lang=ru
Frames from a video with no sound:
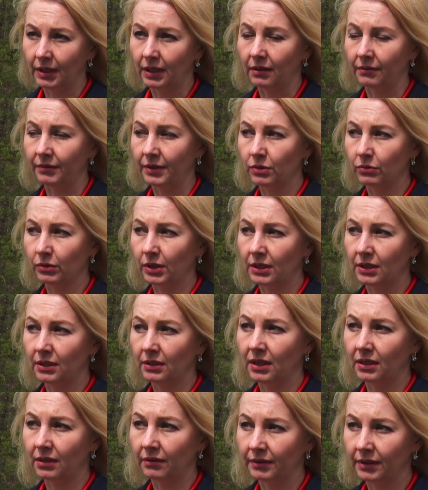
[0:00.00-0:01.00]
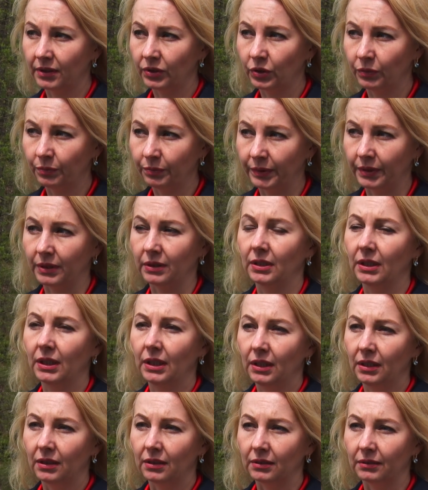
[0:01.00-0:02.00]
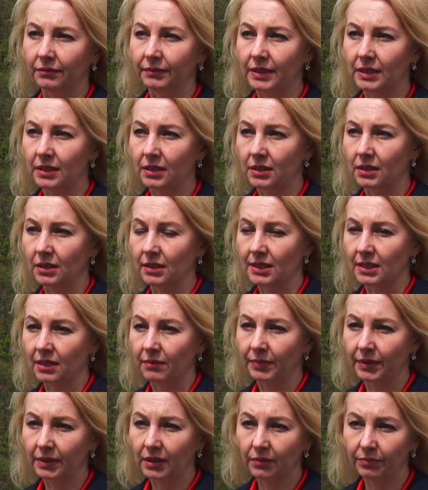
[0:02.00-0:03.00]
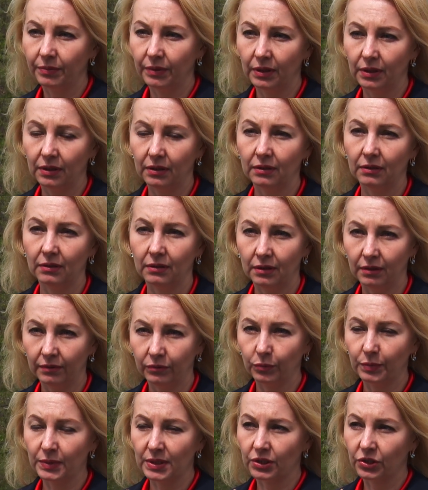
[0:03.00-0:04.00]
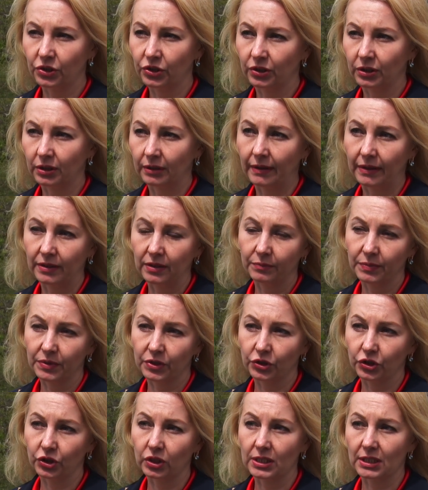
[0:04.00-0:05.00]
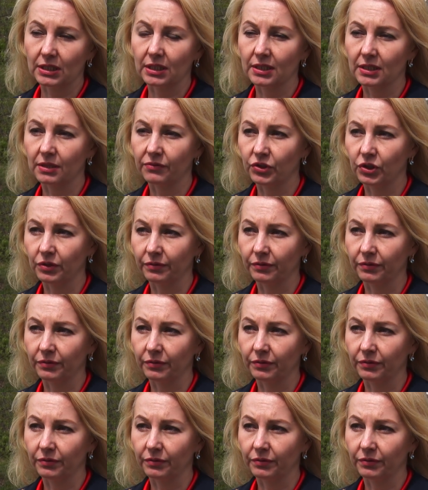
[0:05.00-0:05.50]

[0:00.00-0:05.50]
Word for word: Да, в результате данного ДТП э, водитель сам погиб и его пассажир. Один пассажир остался в